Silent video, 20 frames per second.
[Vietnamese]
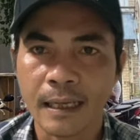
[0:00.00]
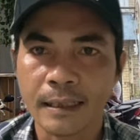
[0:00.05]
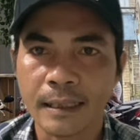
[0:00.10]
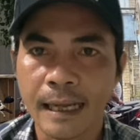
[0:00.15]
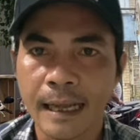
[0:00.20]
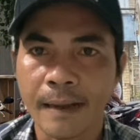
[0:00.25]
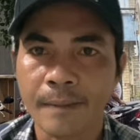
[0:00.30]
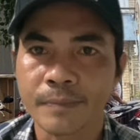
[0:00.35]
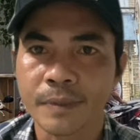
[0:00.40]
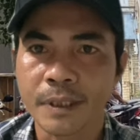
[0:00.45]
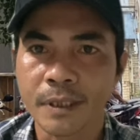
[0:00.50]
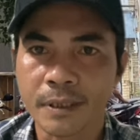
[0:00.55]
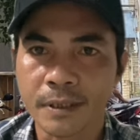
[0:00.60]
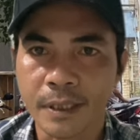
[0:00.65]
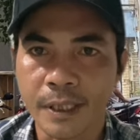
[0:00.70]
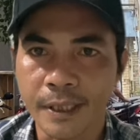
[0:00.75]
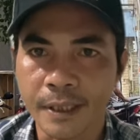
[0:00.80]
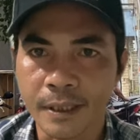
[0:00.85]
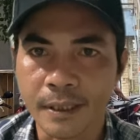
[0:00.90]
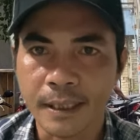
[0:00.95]
làm từ
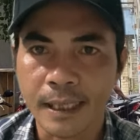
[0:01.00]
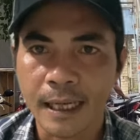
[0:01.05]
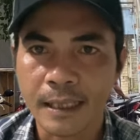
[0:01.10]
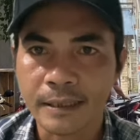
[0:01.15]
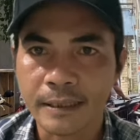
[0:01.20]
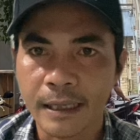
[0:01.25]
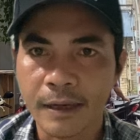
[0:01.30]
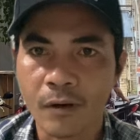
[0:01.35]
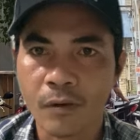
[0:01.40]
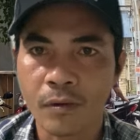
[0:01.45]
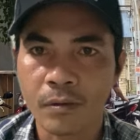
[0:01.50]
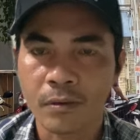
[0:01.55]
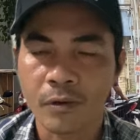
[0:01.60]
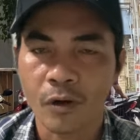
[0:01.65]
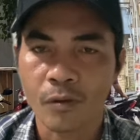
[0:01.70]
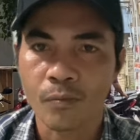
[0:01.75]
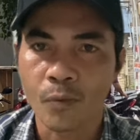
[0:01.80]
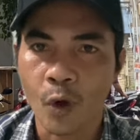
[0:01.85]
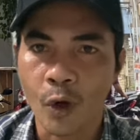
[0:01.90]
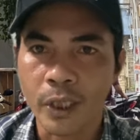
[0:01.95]
thiện khác nhau
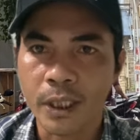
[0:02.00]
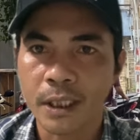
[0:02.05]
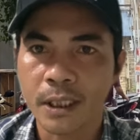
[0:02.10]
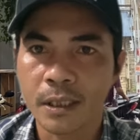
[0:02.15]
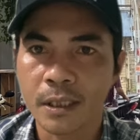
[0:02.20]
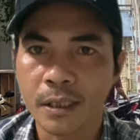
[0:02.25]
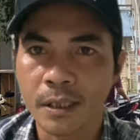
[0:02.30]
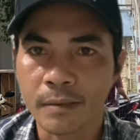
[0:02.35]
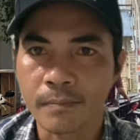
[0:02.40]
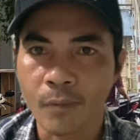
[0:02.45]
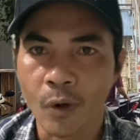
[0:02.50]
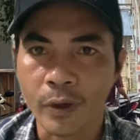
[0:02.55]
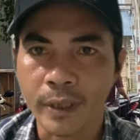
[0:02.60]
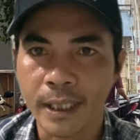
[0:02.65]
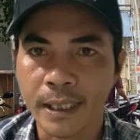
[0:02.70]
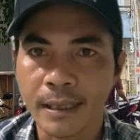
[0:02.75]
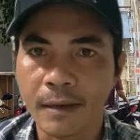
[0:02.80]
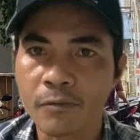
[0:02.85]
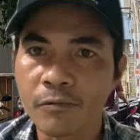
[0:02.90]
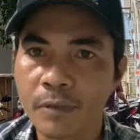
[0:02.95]
rồi mỗi người mỗi
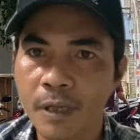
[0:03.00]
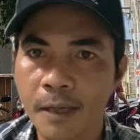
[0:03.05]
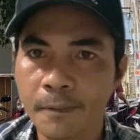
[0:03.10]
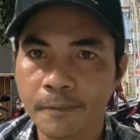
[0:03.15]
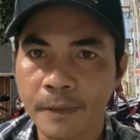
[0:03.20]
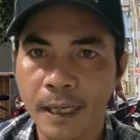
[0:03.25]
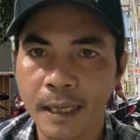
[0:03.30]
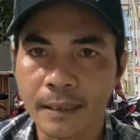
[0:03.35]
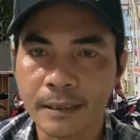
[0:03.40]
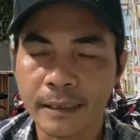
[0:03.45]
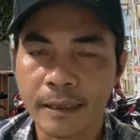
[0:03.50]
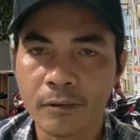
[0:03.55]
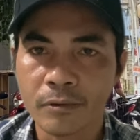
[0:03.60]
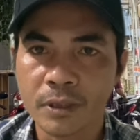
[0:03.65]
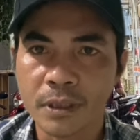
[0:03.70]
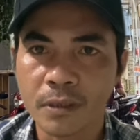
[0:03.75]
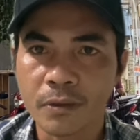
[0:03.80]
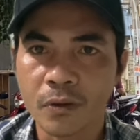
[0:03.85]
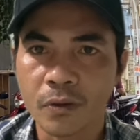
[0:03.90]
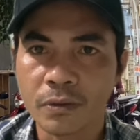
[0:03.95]
cái đóng góp khác nhau
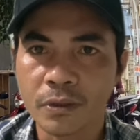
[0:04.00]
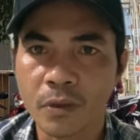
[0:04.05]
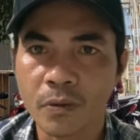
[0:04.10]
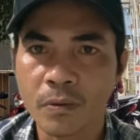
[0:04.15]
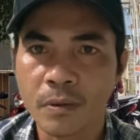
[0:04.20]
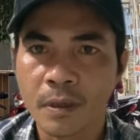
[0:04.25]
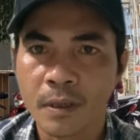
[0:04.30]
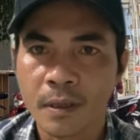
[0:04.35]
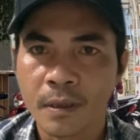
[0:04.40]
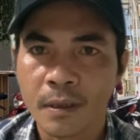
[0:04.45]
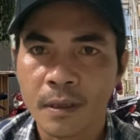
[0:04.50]
chứ cô chú